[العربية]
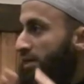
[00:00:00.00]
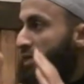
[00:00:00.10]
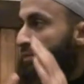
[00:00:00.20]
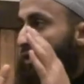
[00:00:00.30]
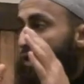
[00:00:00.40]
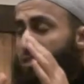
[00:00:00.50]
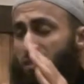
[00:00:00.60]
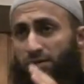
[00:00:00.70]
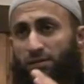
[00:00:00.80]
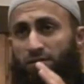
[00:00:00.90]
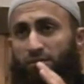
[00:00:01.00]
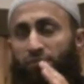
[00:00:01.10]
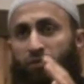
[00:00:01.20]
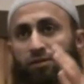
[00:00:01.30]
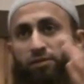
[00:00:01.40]
يبقى الأصل
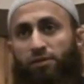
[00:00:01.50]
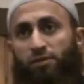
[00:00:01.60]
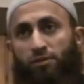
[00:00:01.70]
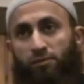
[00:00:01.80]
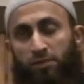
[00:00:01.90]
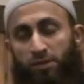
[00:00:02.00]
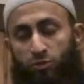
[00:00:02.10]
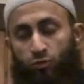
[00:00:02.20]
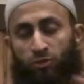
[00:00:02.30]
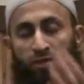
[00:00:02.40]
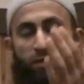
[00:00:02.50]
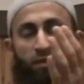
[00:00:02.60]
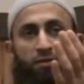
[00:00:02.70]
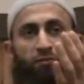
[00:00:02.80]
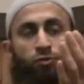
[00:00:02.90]
في من السنة
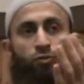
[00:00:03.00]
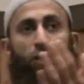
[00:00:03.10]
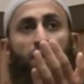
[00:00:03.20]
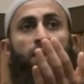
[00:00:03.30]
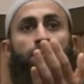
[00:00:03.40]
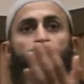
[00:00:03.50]
في الدعاء